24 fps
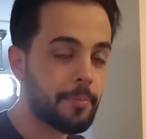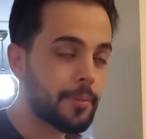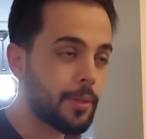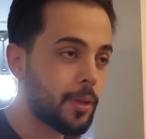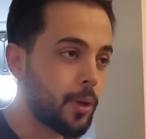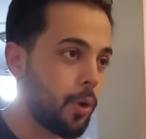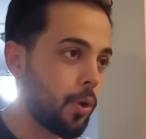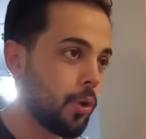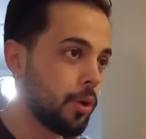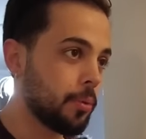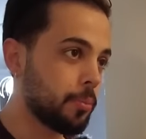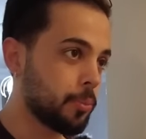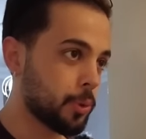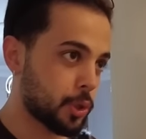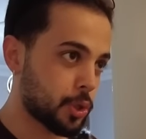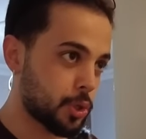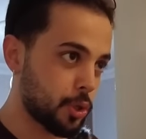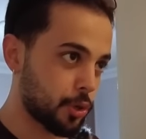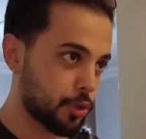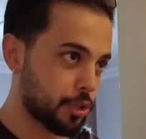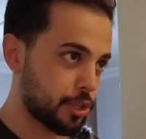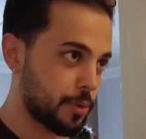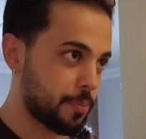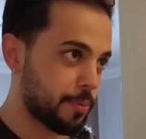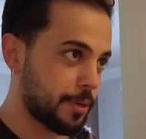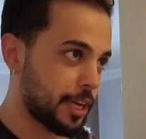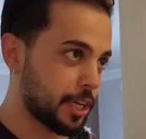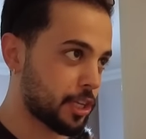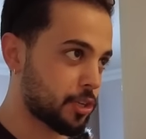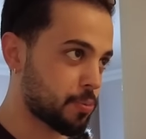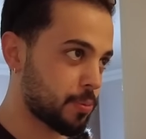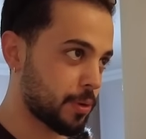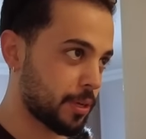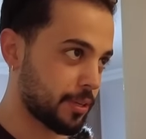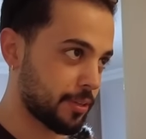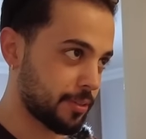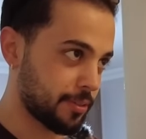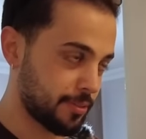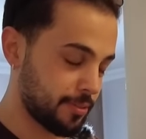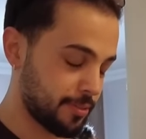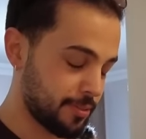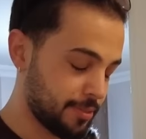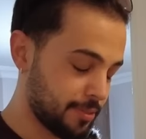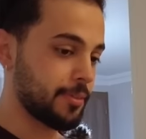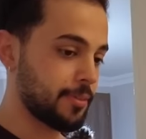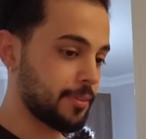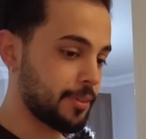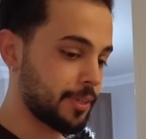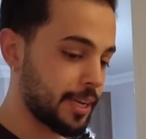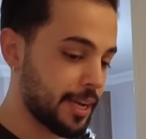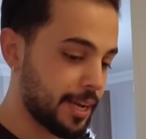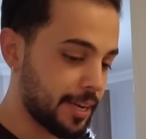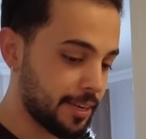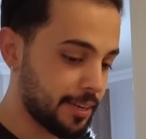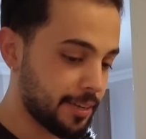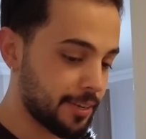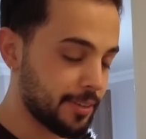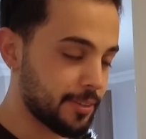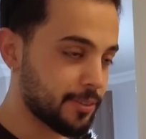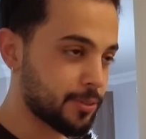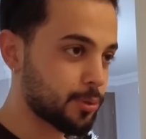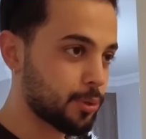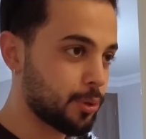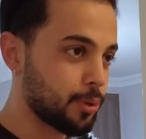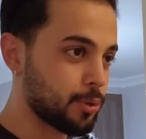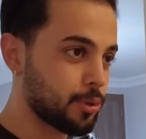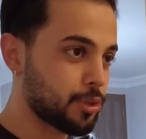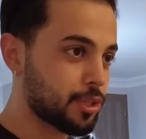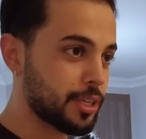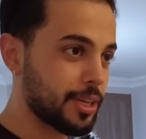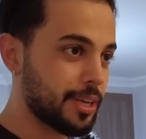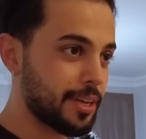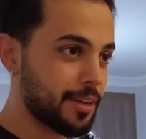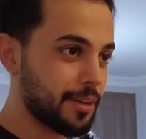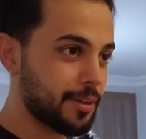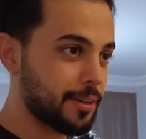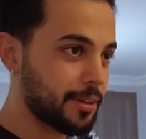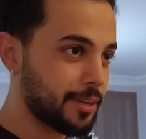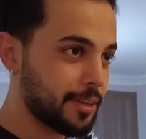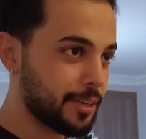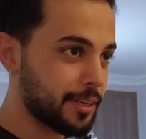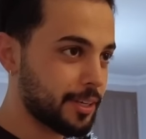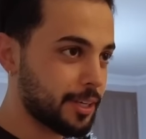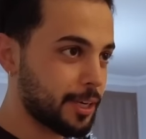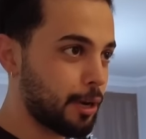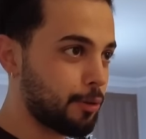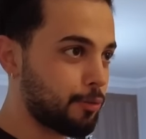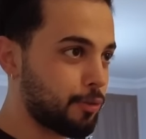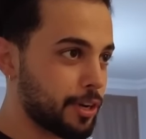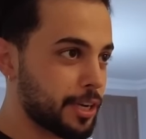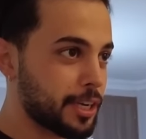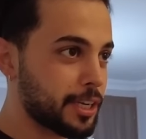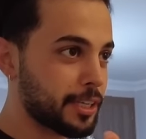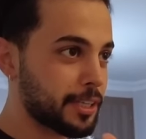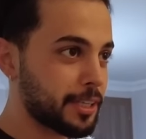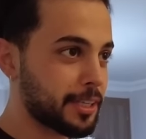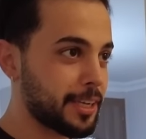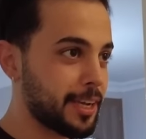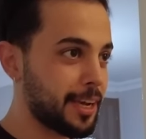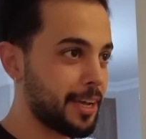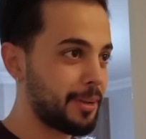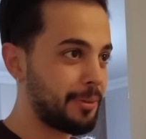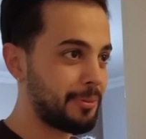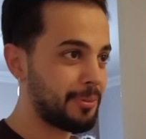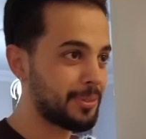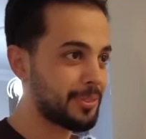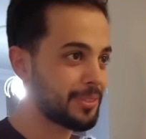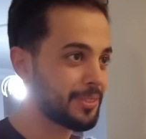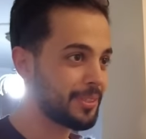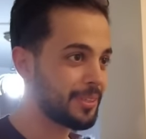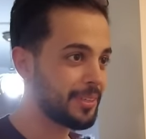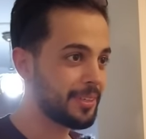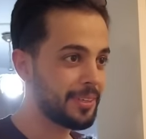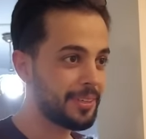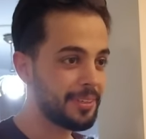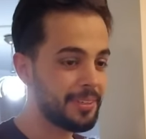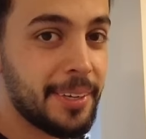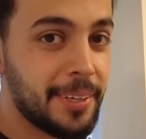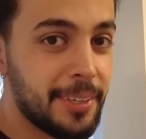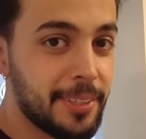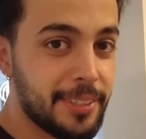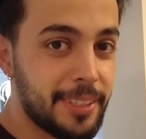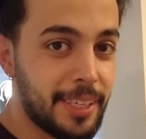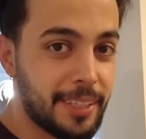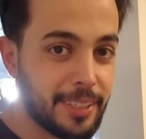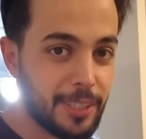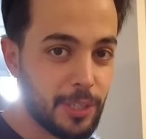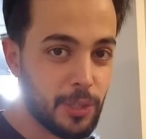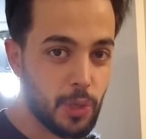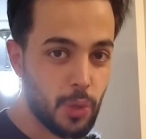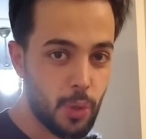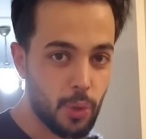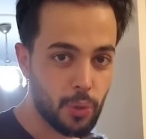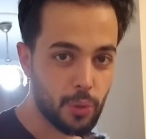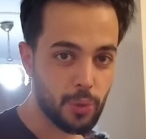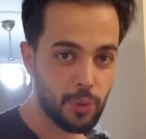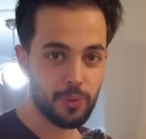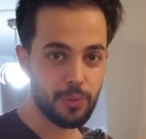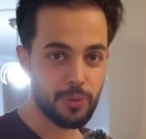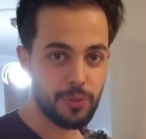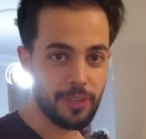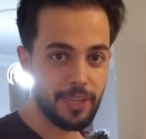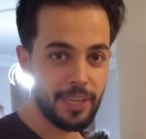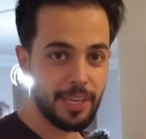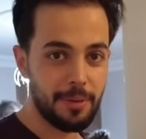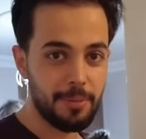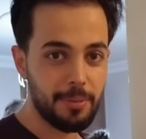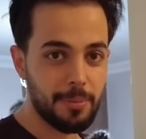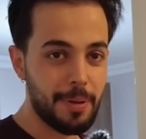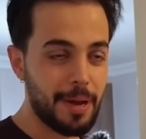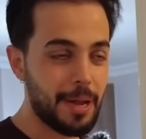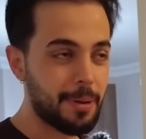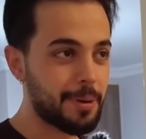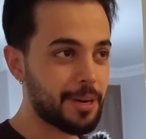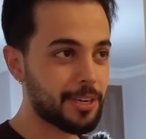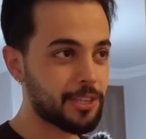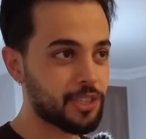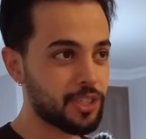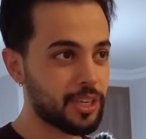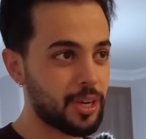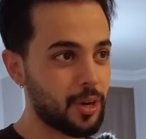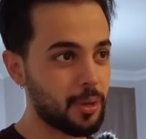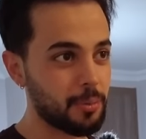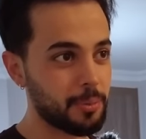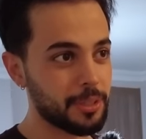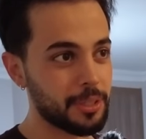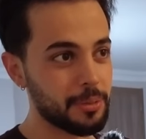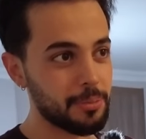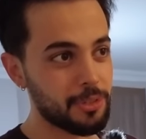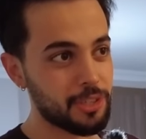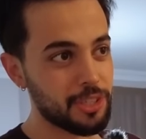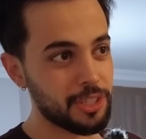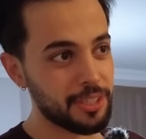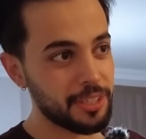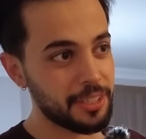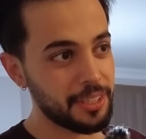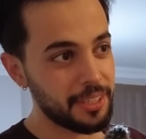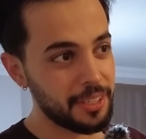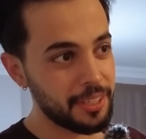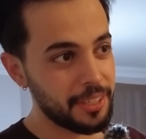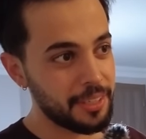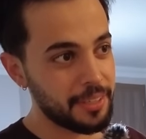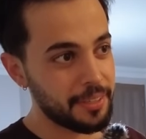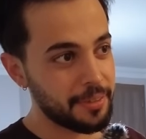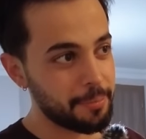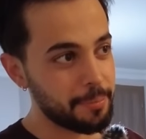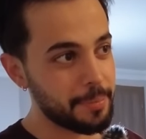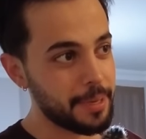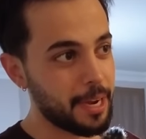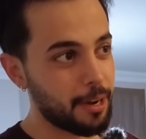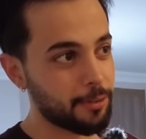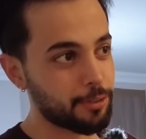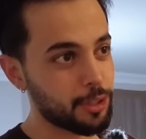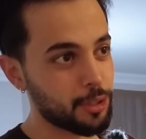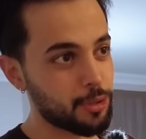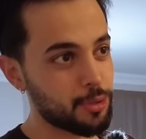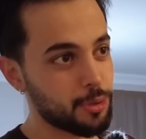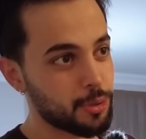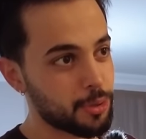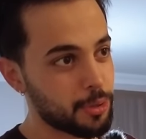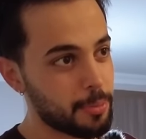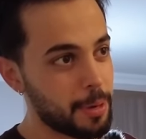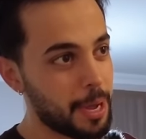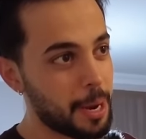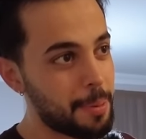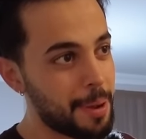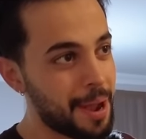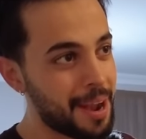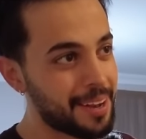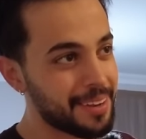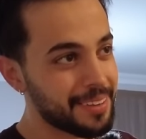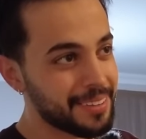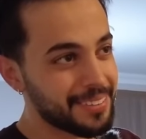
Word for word: Oğlum 3-4 deyip geçmeyin. Yani sonuçta Kafa yıkadık yani biz. Zaten çok iyi bir berber çırağı olmadığım için bir hafta sürdü berber.